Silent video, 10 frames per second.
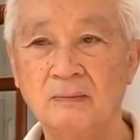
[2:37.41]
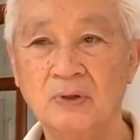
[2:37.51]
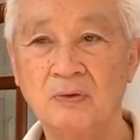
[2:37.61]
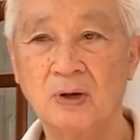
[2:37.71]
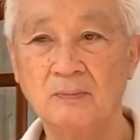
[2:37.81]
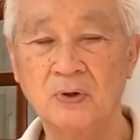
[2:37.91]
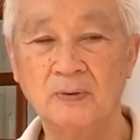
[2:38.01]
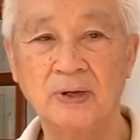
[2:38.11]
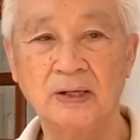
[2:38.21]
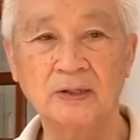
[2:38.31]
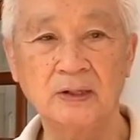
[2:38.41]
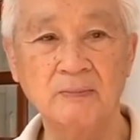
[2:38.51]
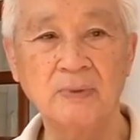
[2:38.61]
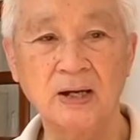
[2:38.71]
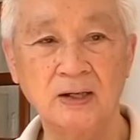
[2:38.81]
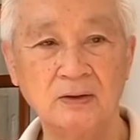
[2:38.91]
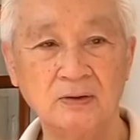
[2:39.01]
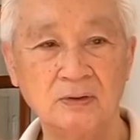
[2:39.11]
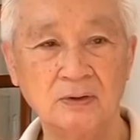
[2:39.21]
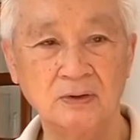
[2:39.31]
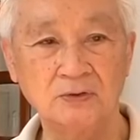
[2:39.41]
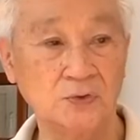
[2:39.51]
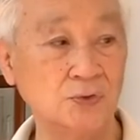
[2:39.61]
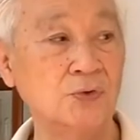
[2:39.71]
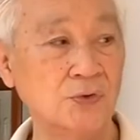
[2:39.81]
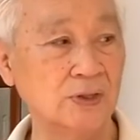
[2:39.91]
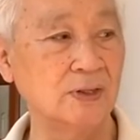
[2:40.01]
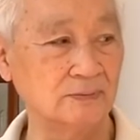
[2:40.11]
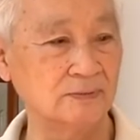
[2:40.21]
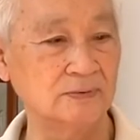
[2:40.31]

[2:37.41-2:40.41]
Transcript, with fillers: มีความปลอดภัยทั้งในบ้าน แล้วก็ส่วนตัวด้วยครับ